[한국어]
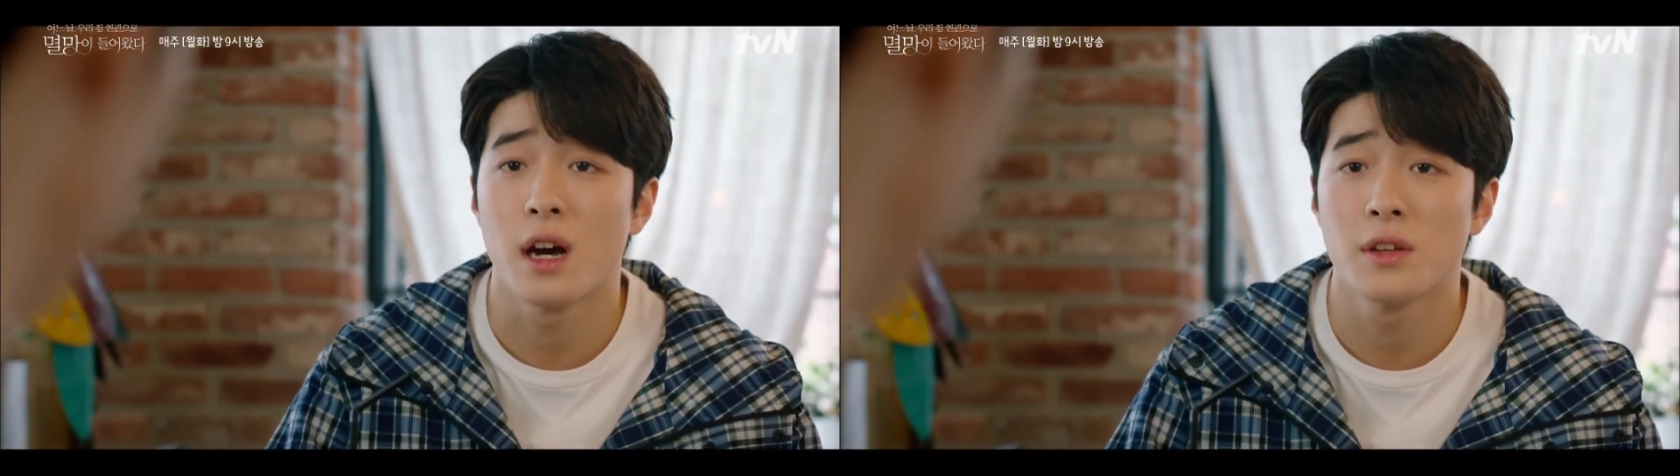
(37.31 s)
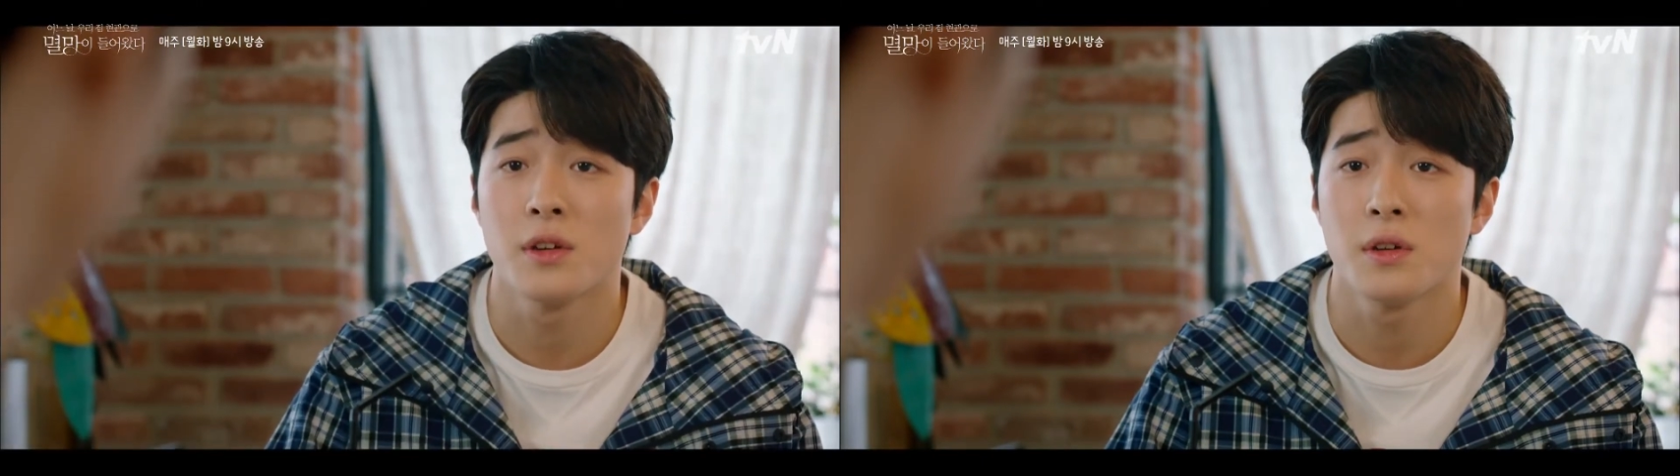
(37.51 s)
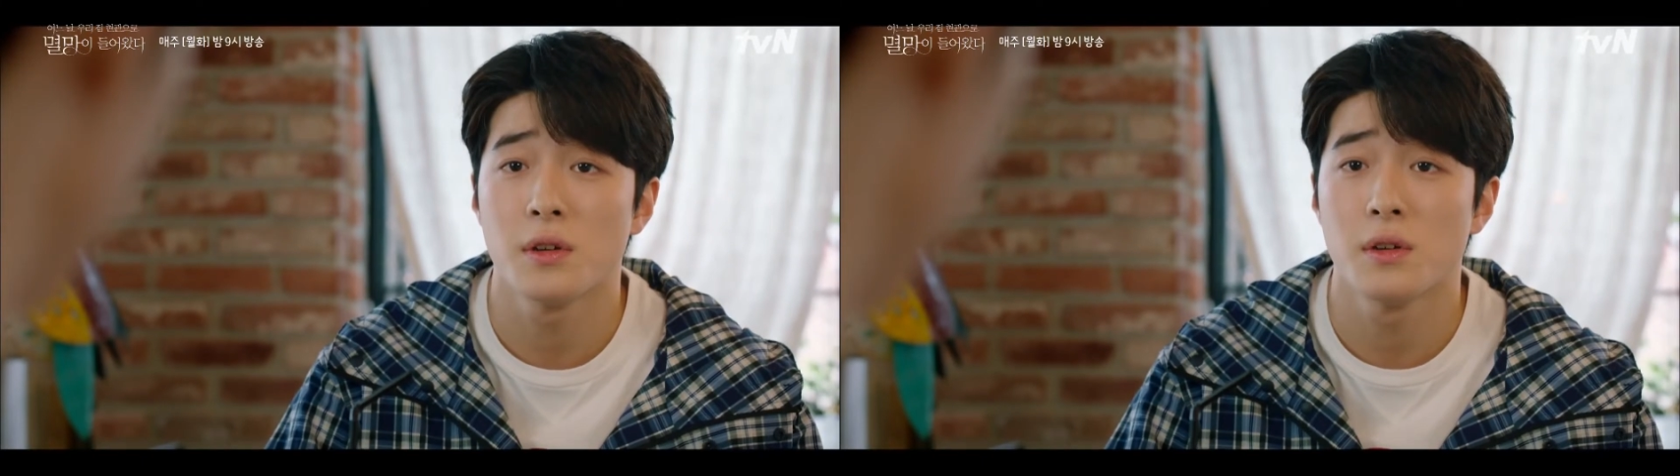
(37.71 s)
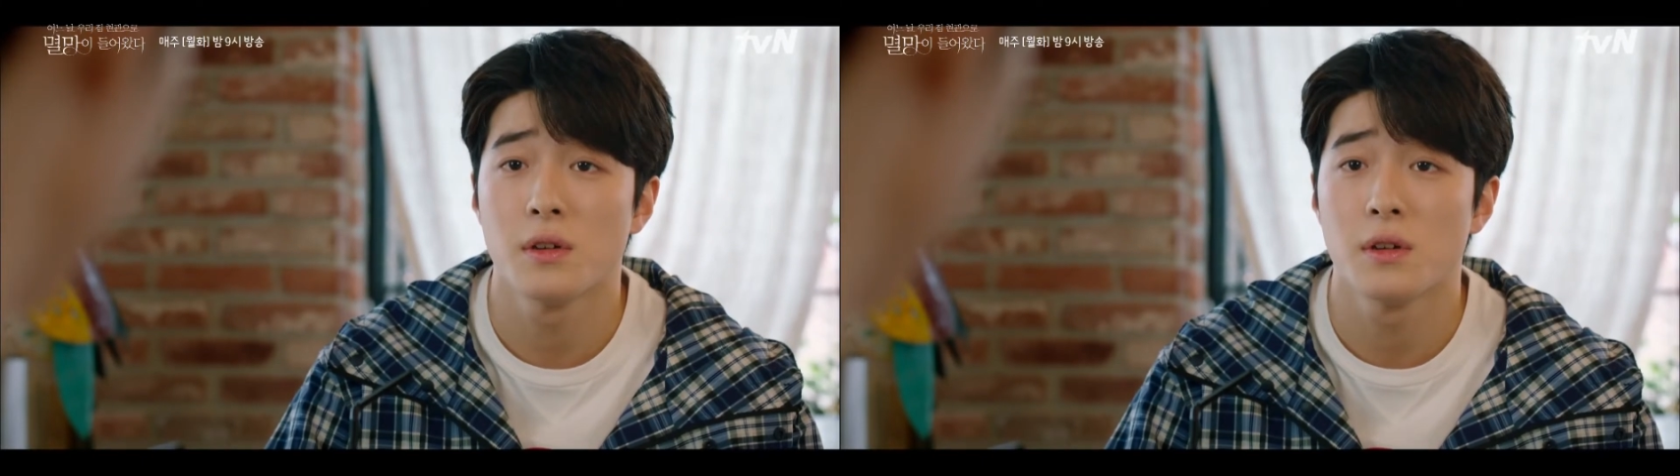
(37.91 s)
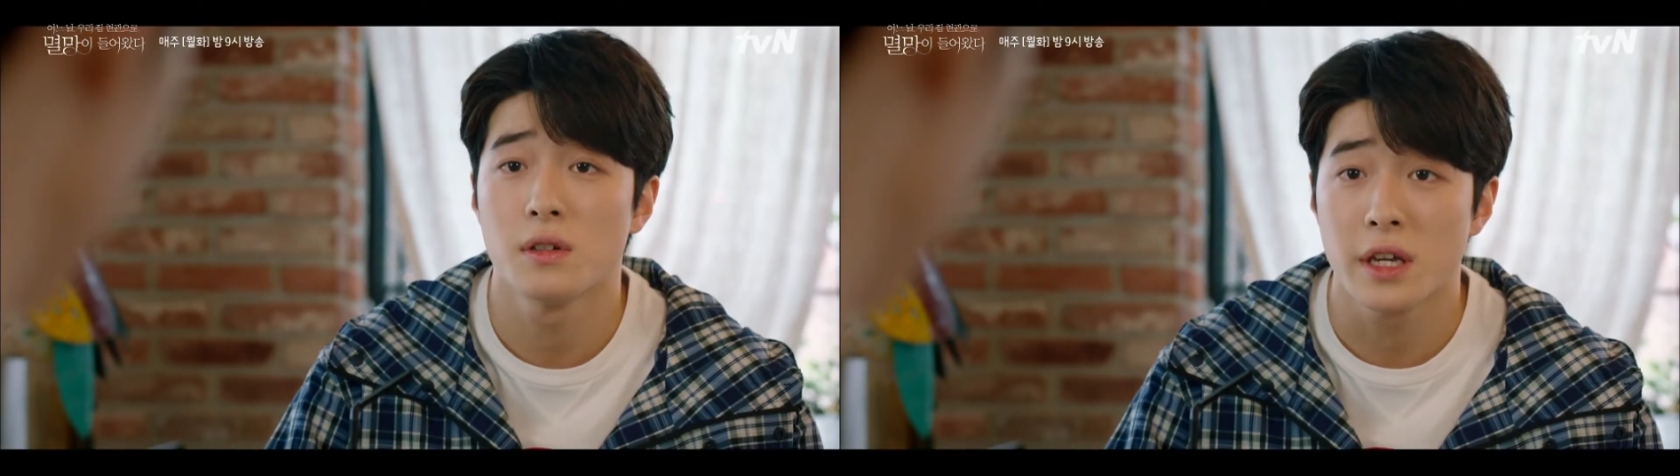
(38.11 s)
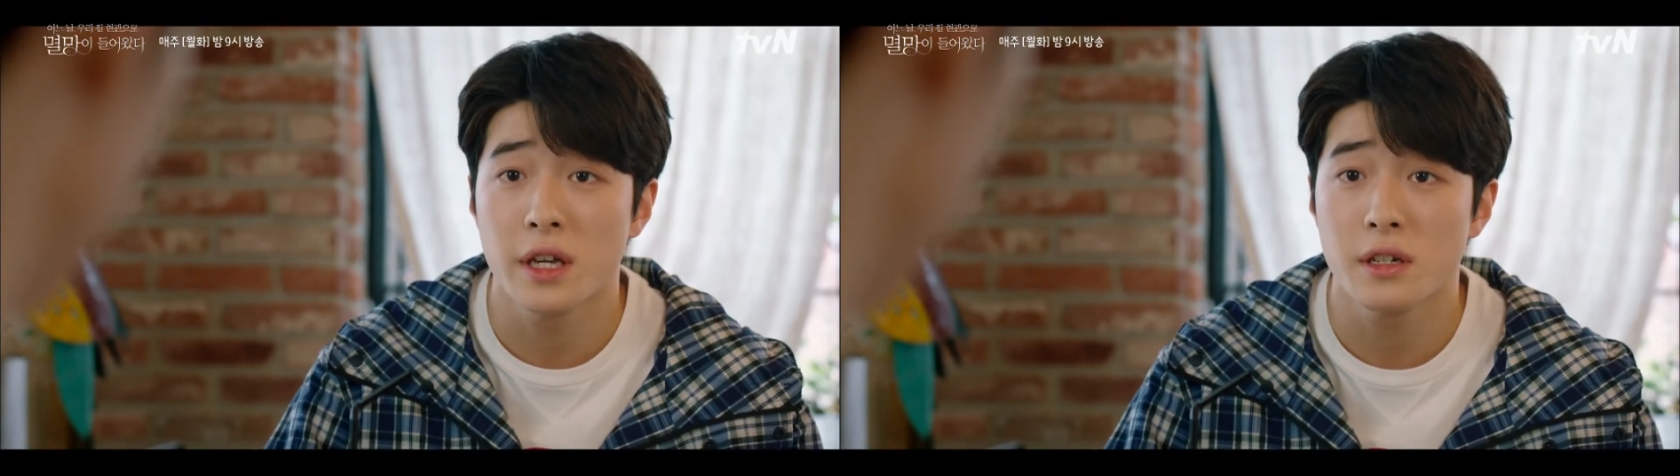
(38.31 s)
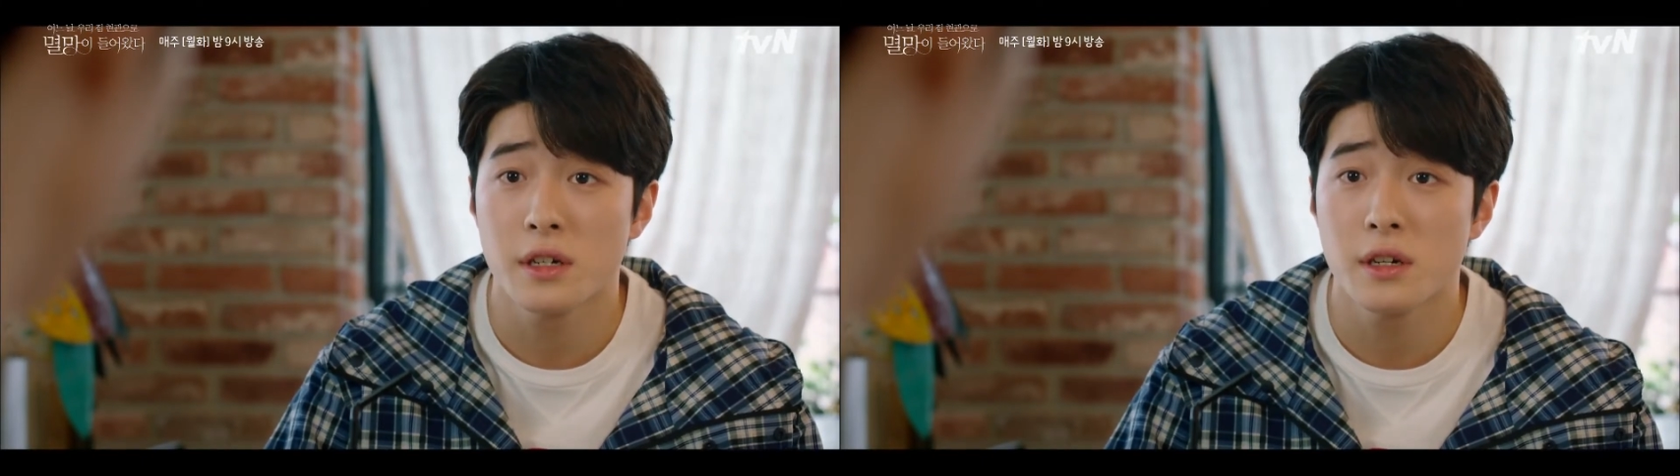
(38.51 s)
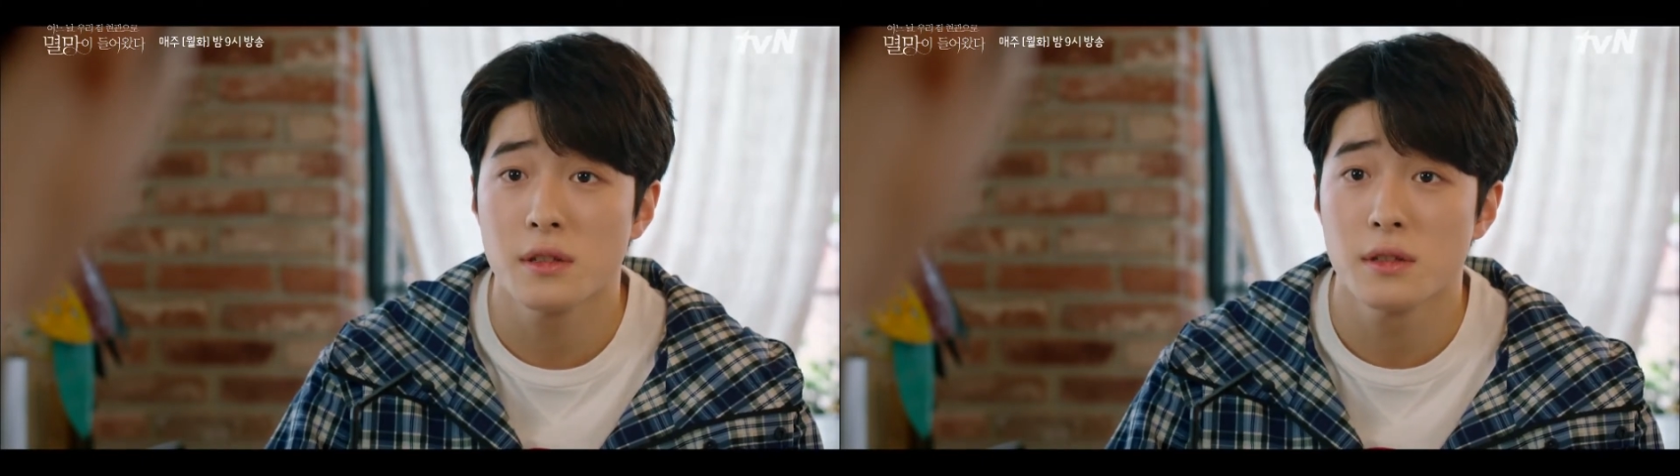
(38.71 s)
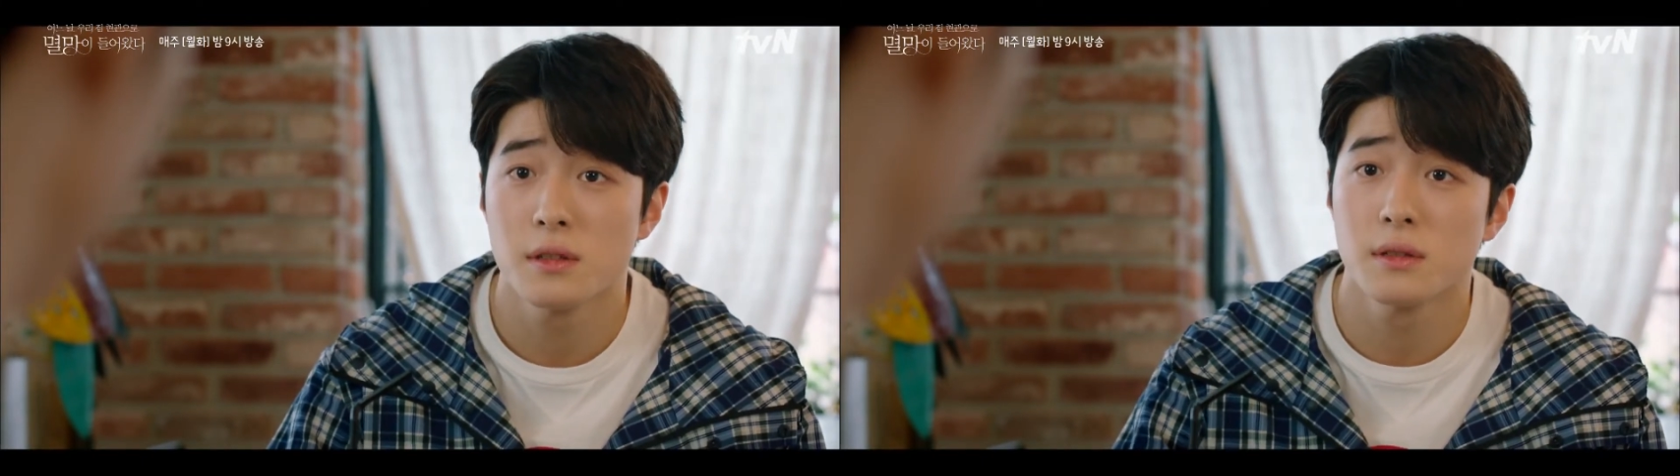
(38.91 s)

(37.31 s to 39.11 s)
안 해요. 얘기 끝.